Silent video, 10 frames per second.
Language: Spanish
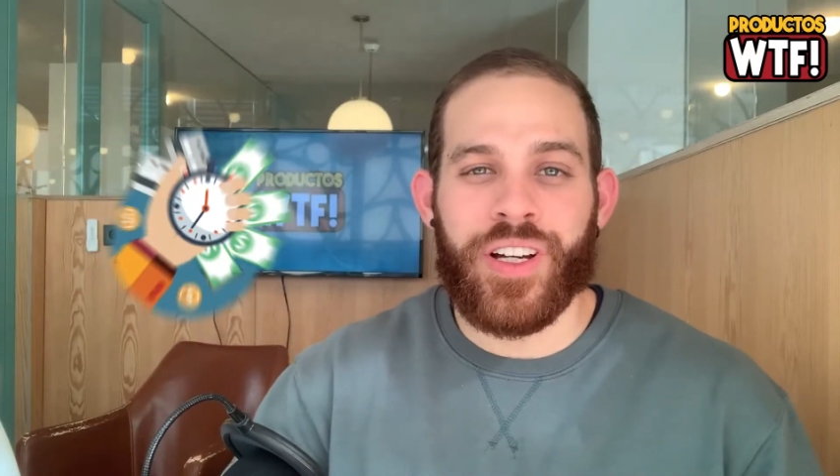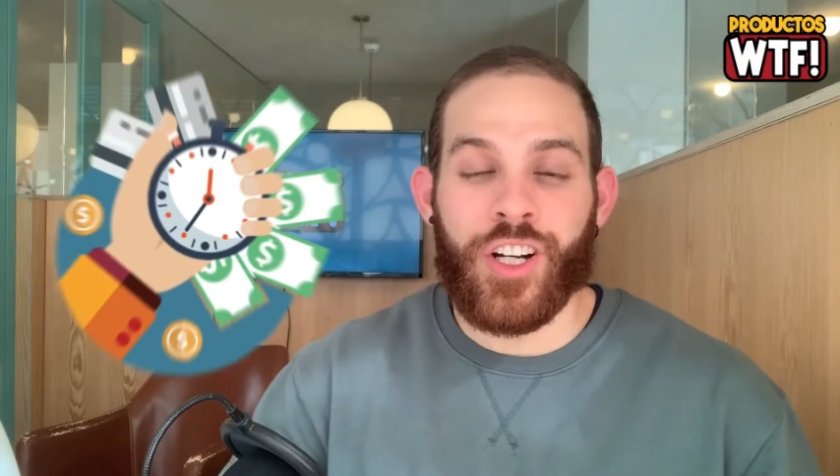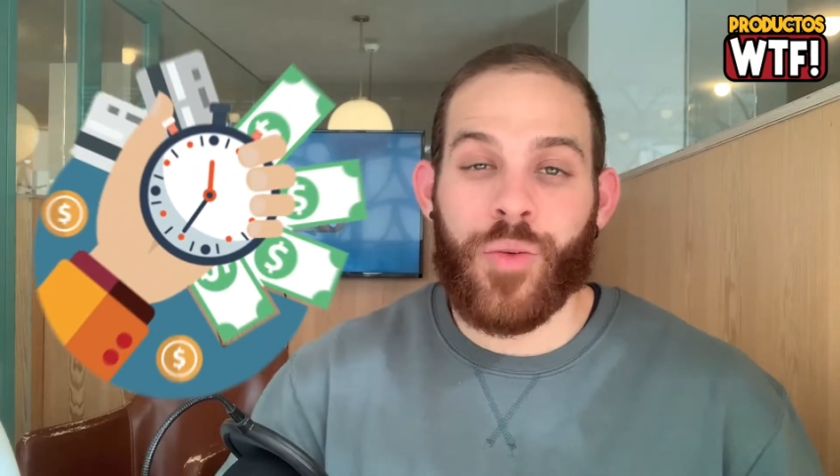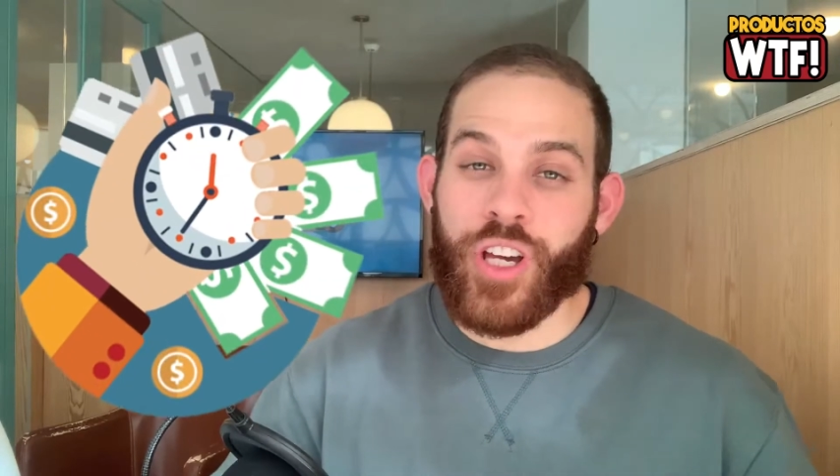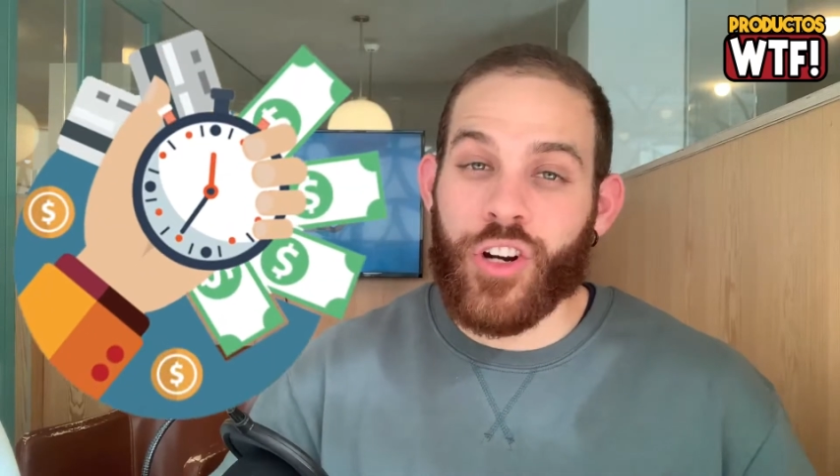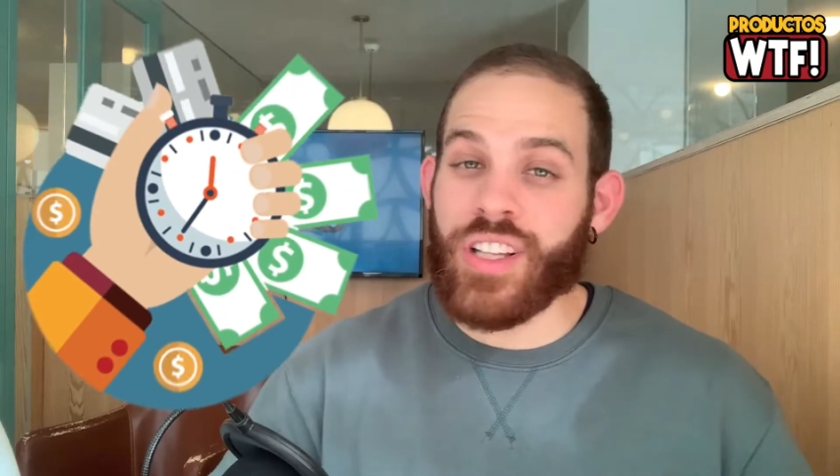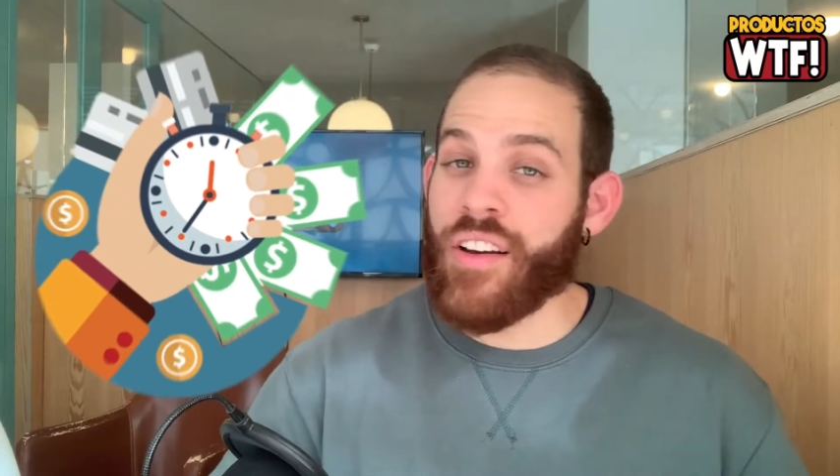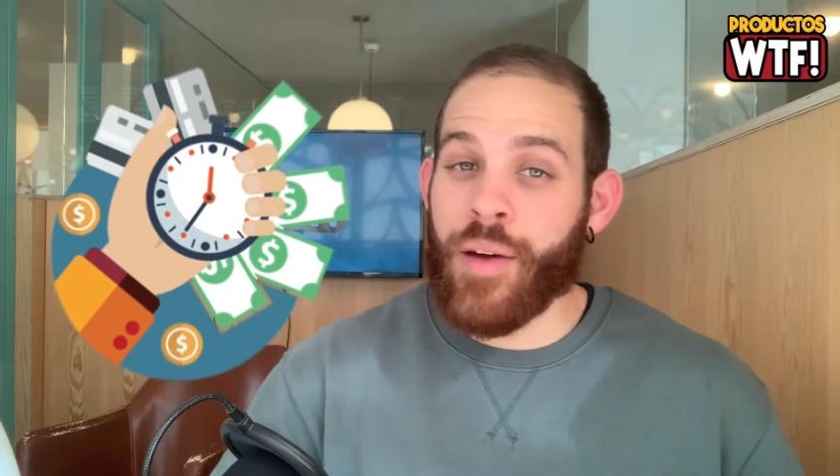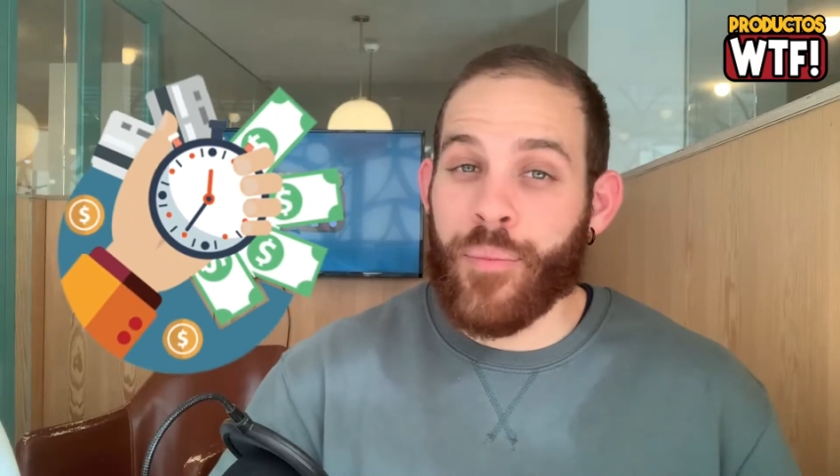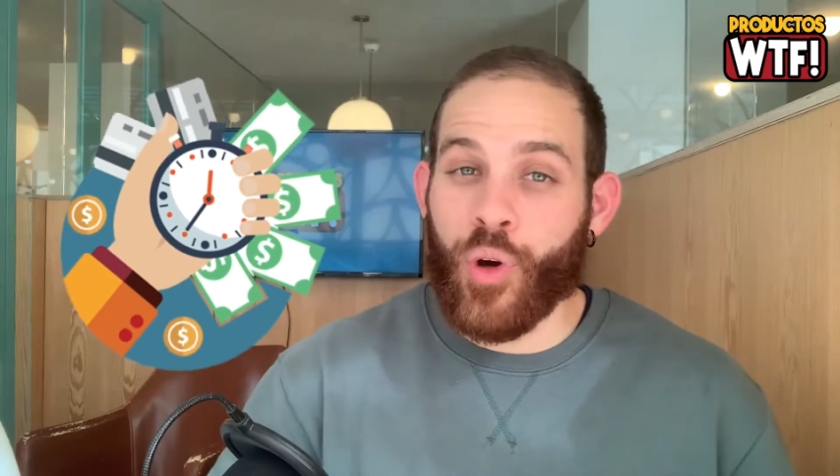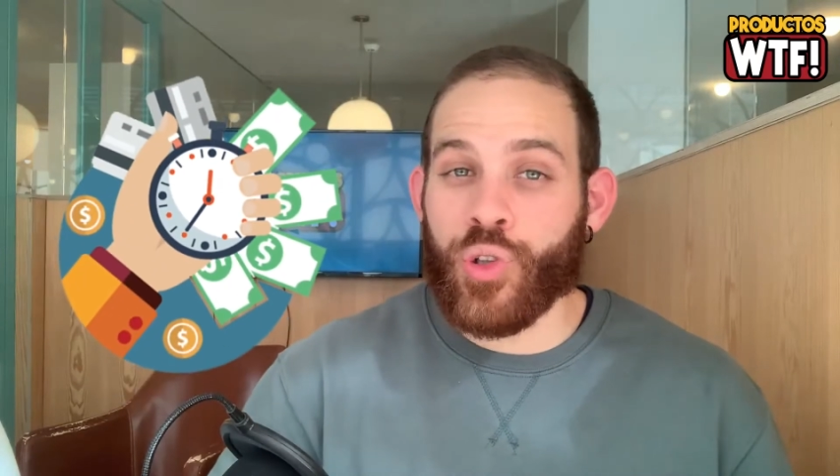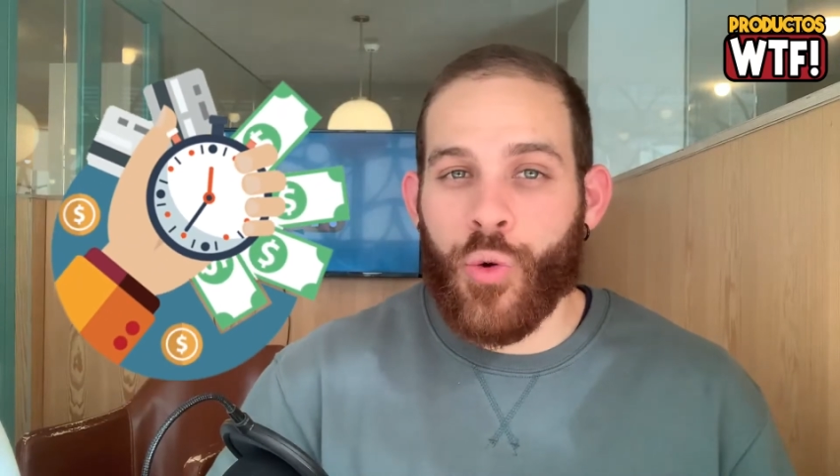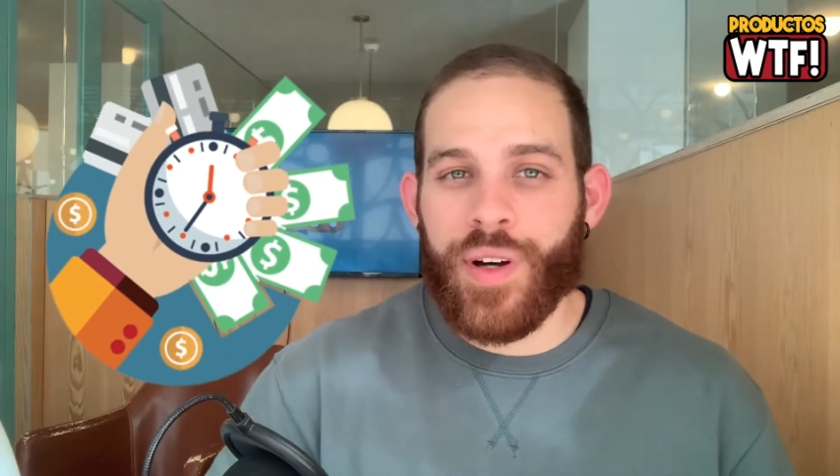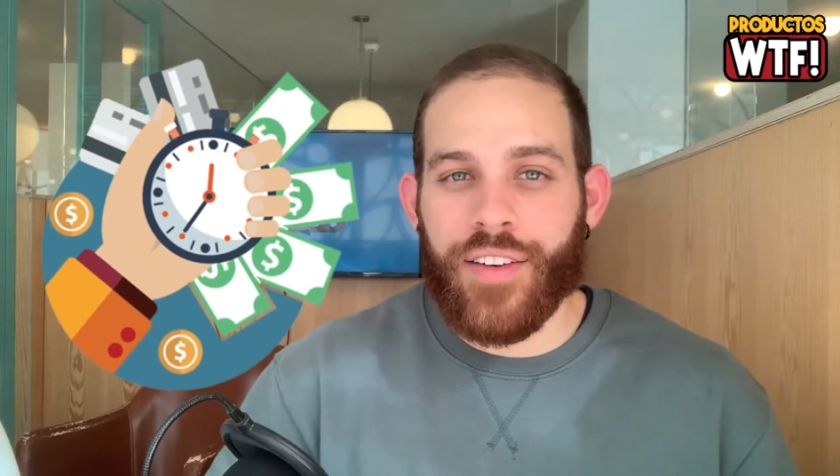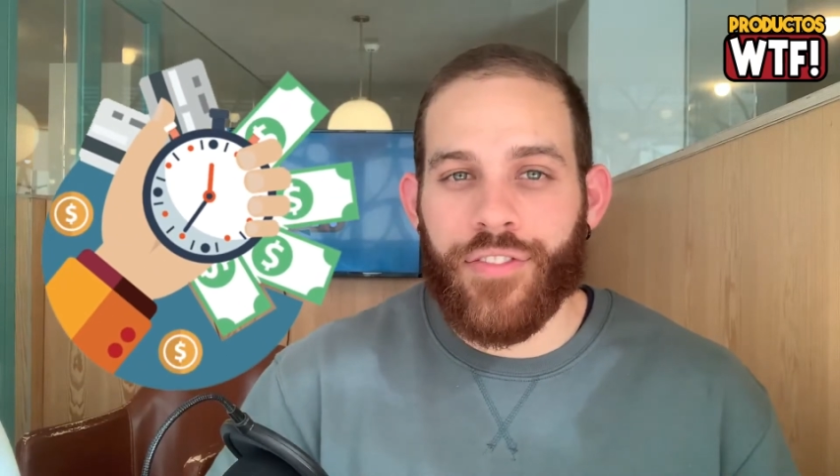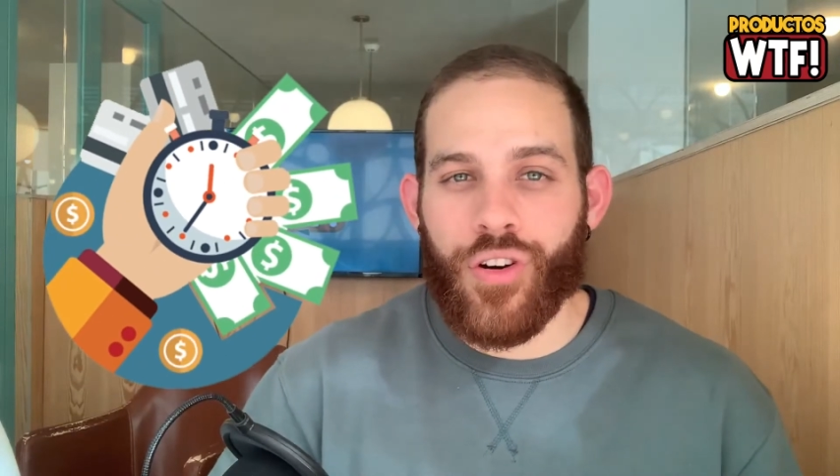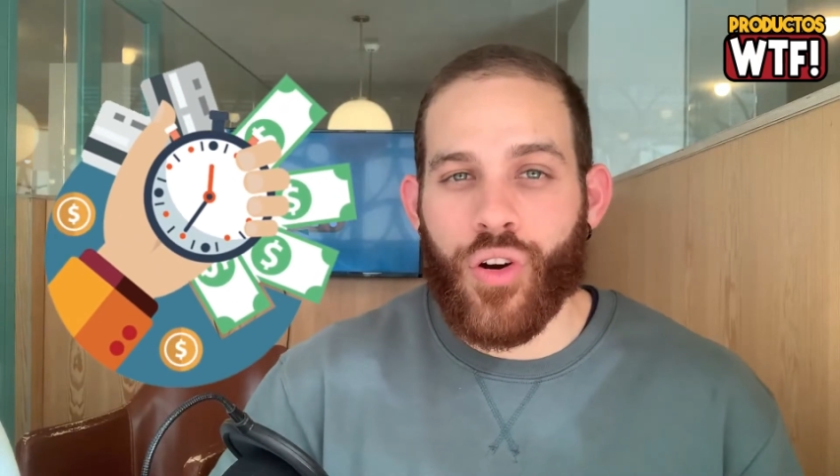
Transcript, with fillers: Como ya lo sabes, en Productos WTF